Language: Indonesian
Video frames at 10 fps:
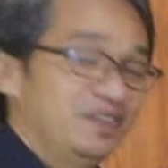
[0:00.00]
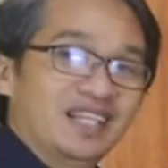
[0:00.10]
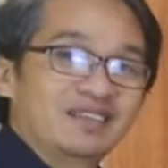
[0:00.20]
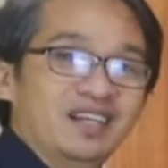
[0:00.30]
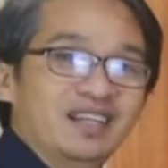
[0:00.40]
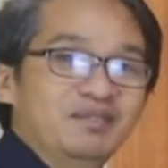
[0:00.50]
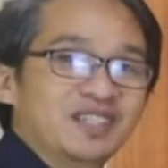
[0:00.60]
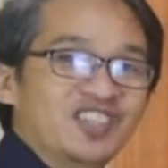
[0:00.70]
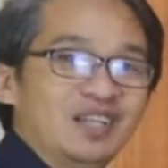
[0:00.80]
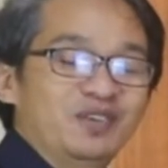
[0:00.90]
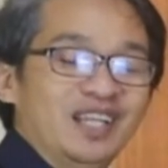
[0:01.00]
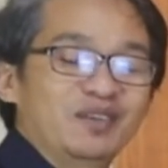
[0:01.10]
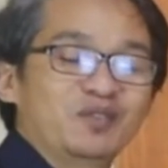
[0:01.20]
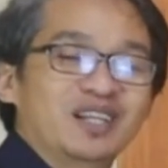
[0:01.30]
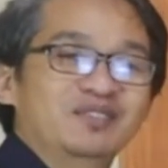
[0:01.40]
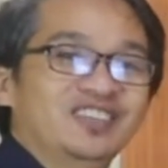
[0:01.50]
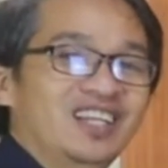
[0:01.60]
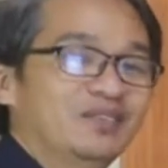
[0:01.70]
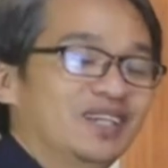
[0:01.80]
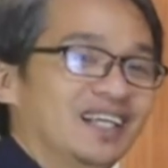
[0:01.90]
Bismillahirrahmanirrahim Assalamualaikum
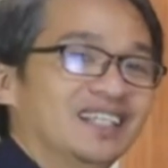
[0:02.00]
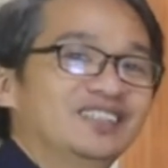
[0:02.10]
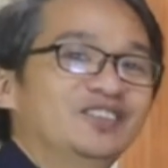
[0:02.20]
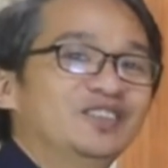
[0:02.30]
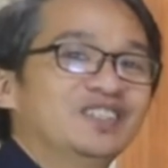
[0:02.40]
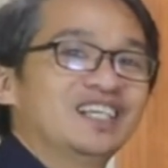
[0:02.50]
warahmatullahi wabarakatuh